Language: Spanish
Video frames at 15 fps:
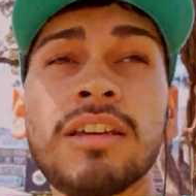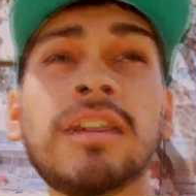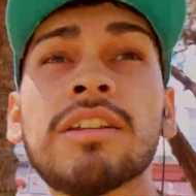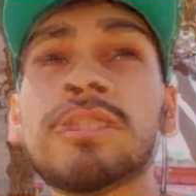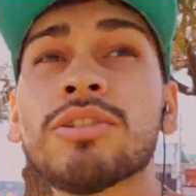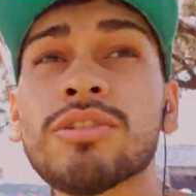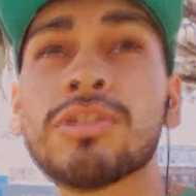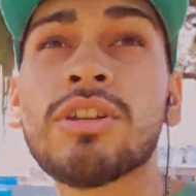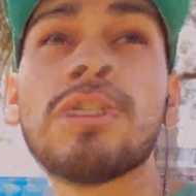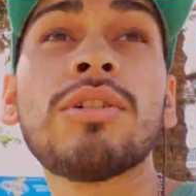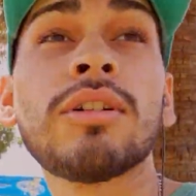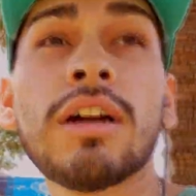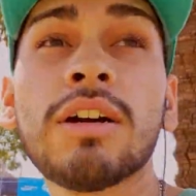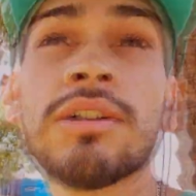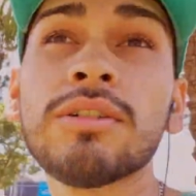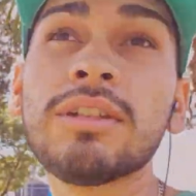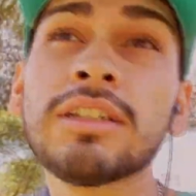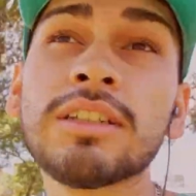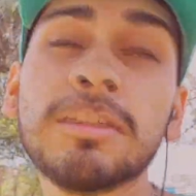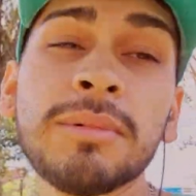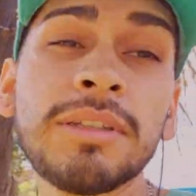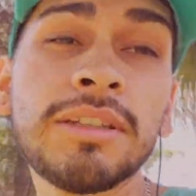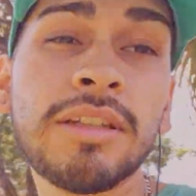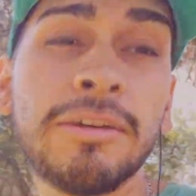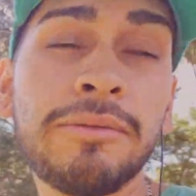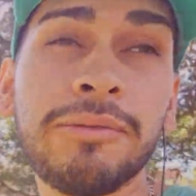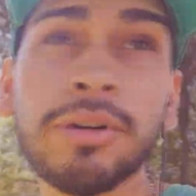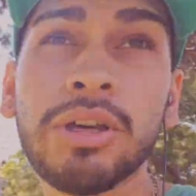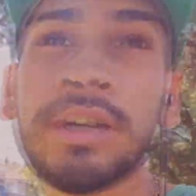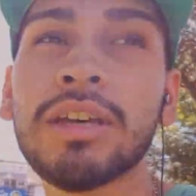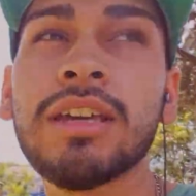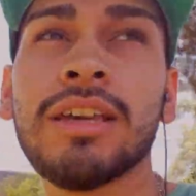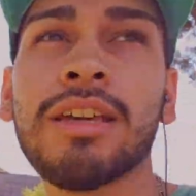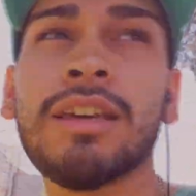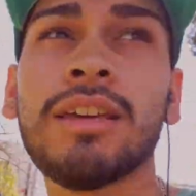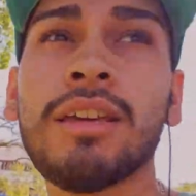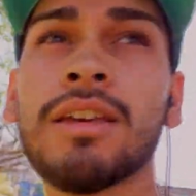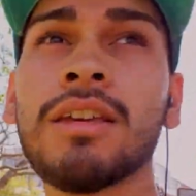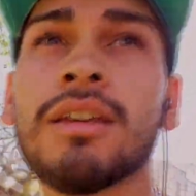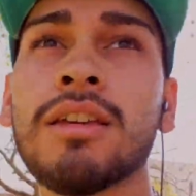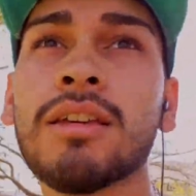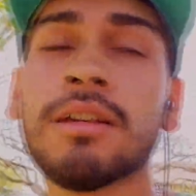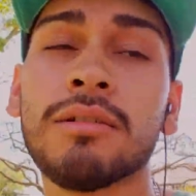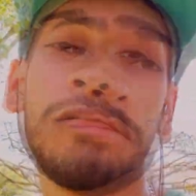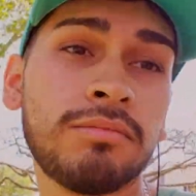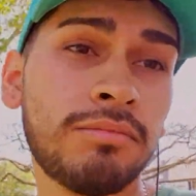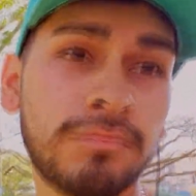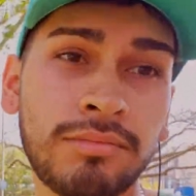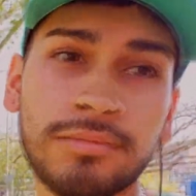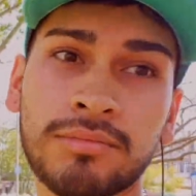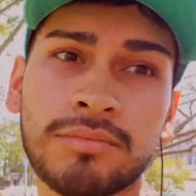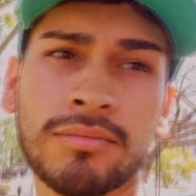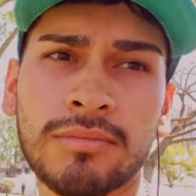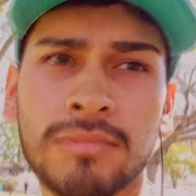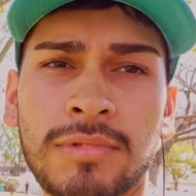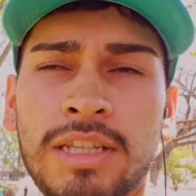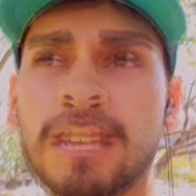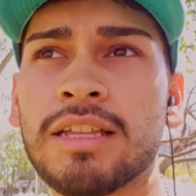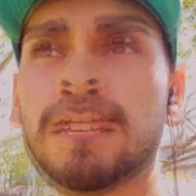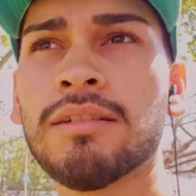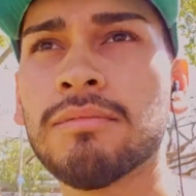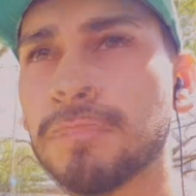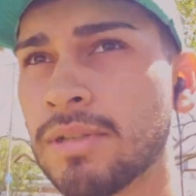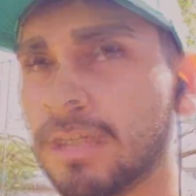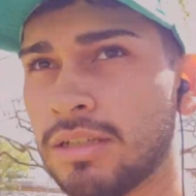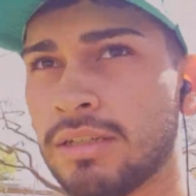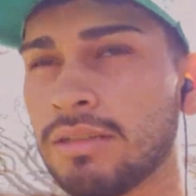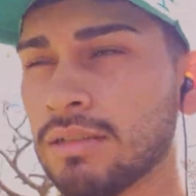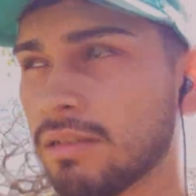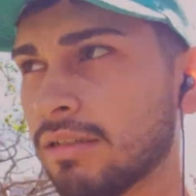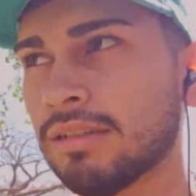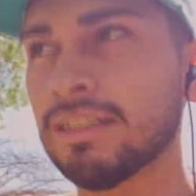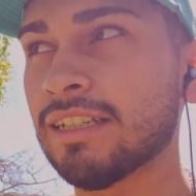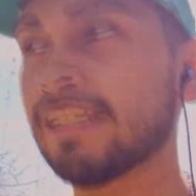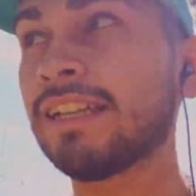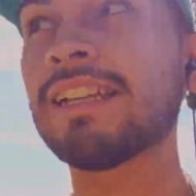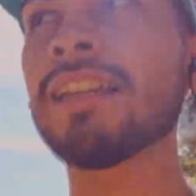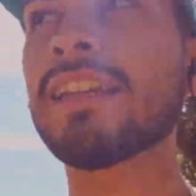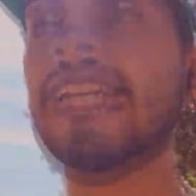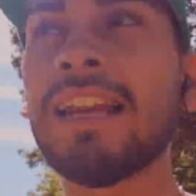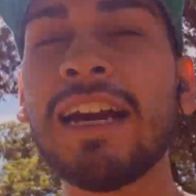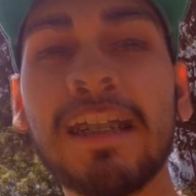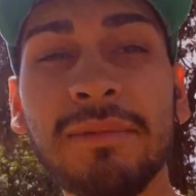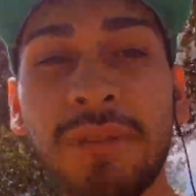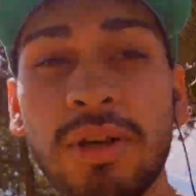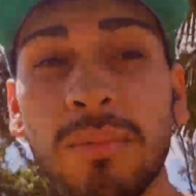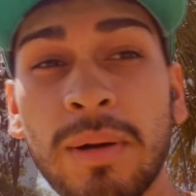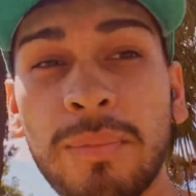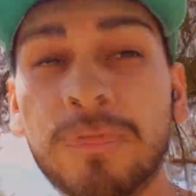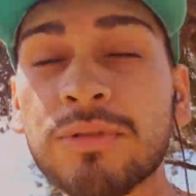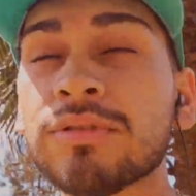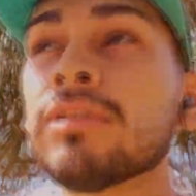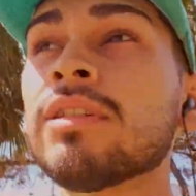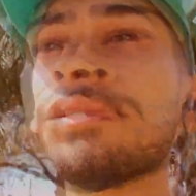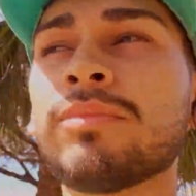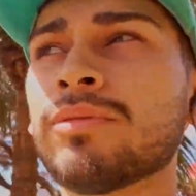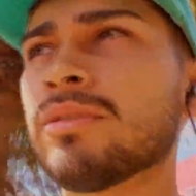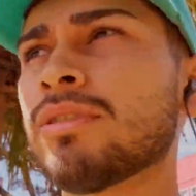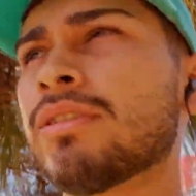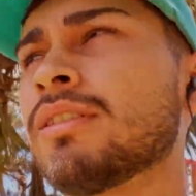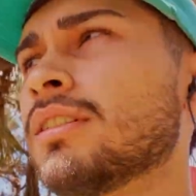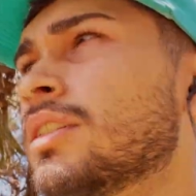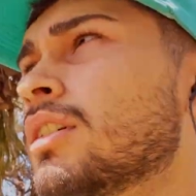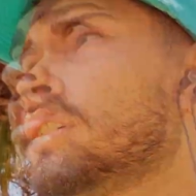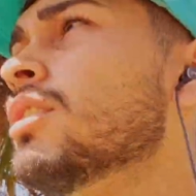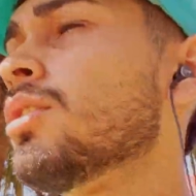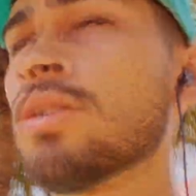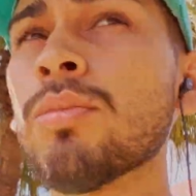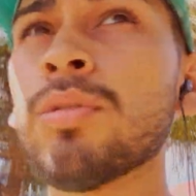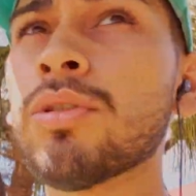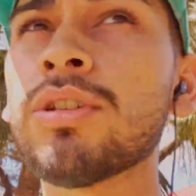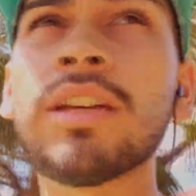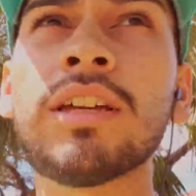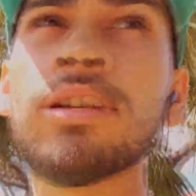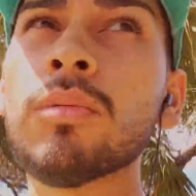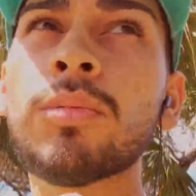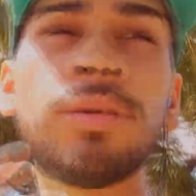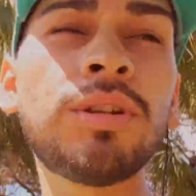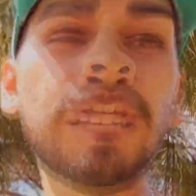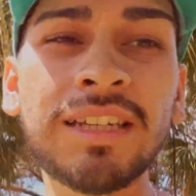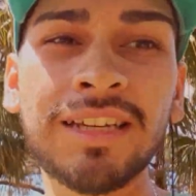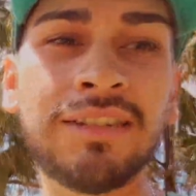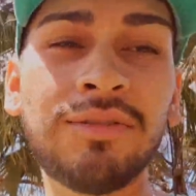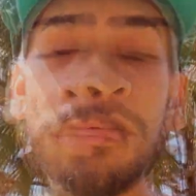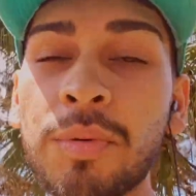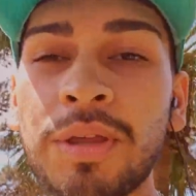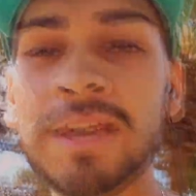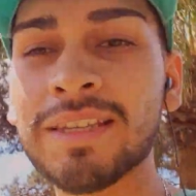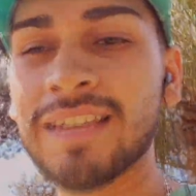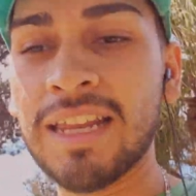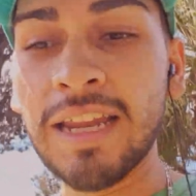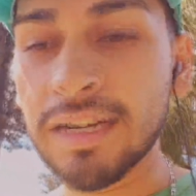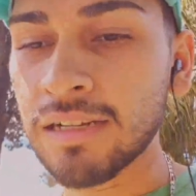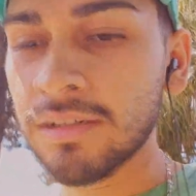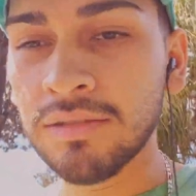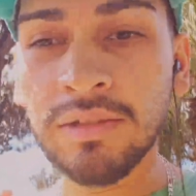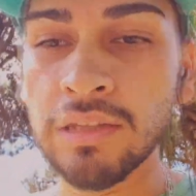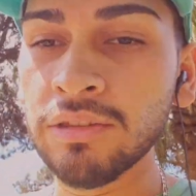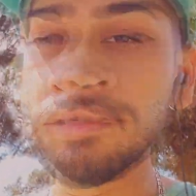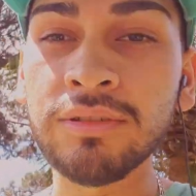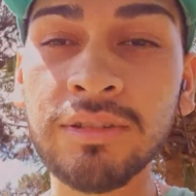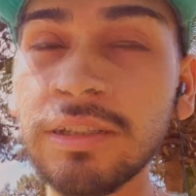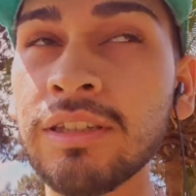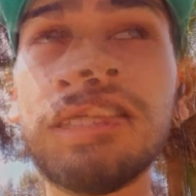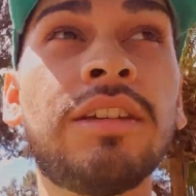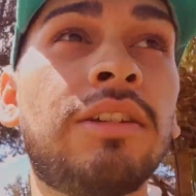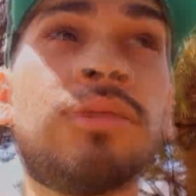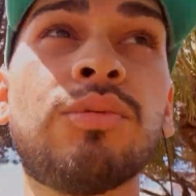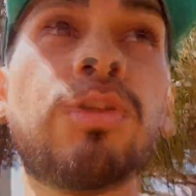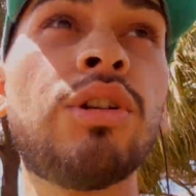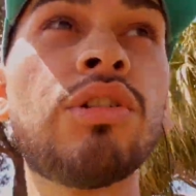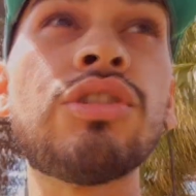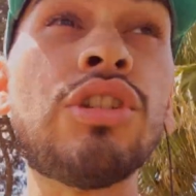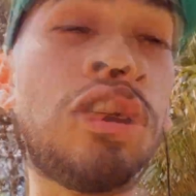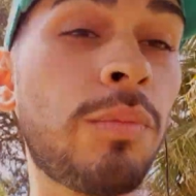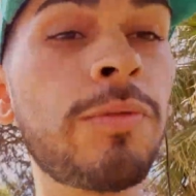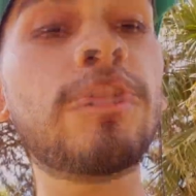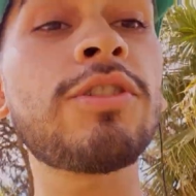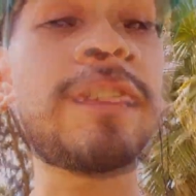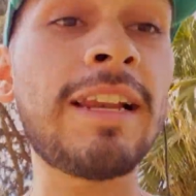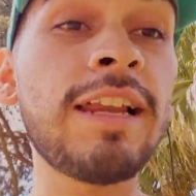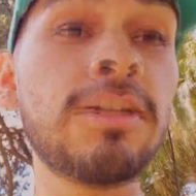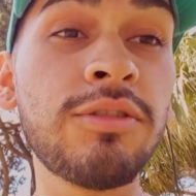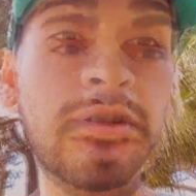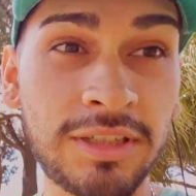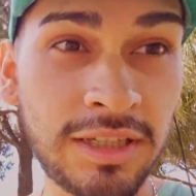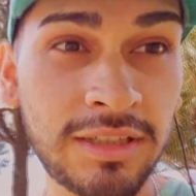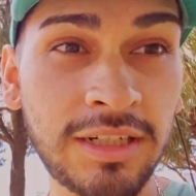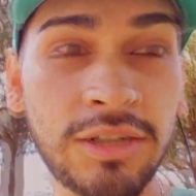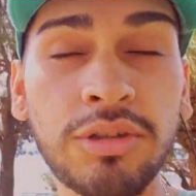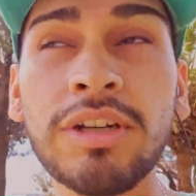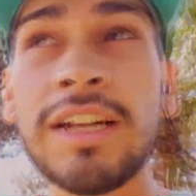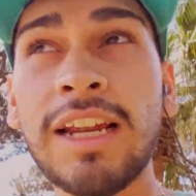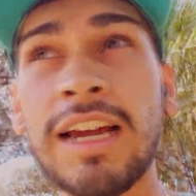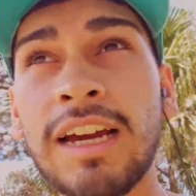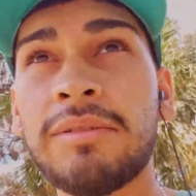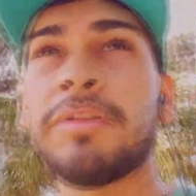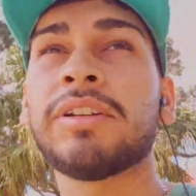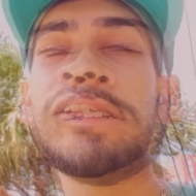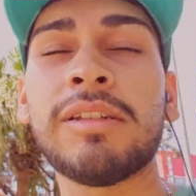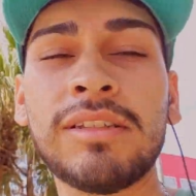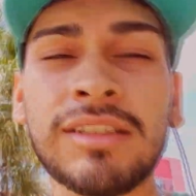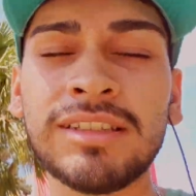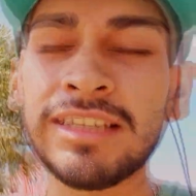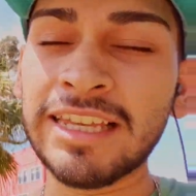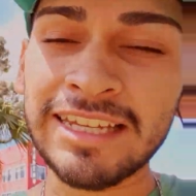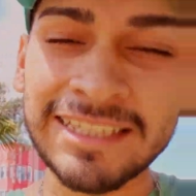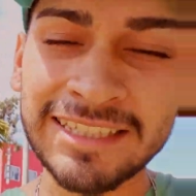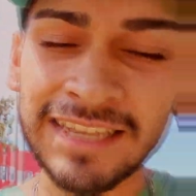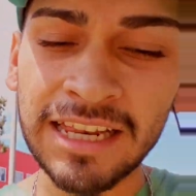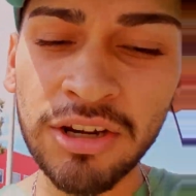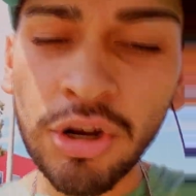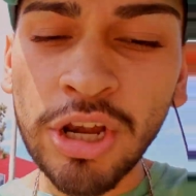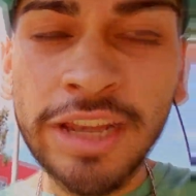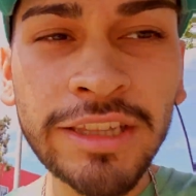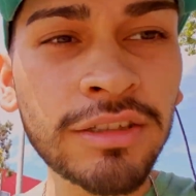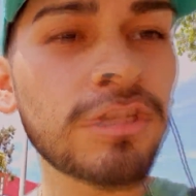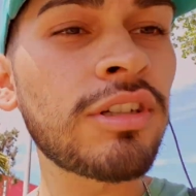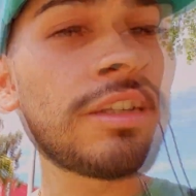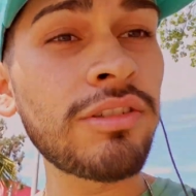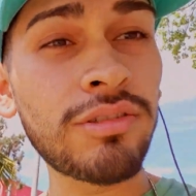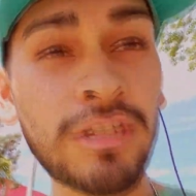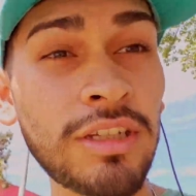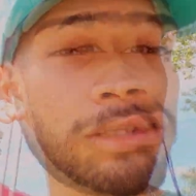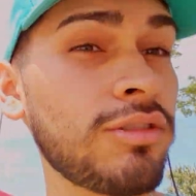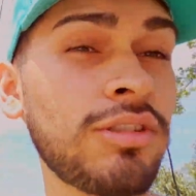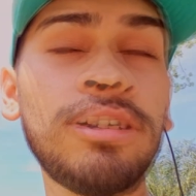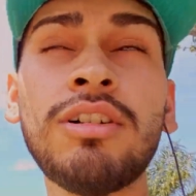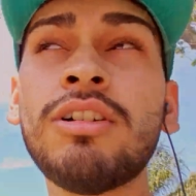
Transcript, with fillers: Entonces lo que hago directamente fue, eh, nada, eh, tratar de relajarme lo más posible porque no podía, no podía, no podía exhalar. Entonces dije, bueno, si no puedo exhalar, aunque sea, trato de relajarme. Exhalo lento, lento, lento.